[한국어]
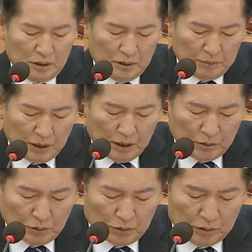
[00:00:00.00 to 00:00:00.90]

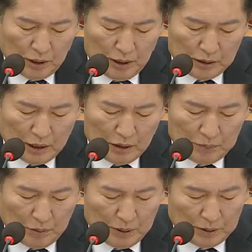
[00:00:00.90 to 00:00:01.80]
심사한 후 타
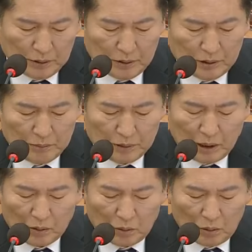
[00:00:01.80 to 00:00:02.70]
상위 법안을
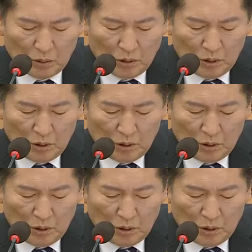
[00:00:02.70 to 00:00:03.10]
심사하고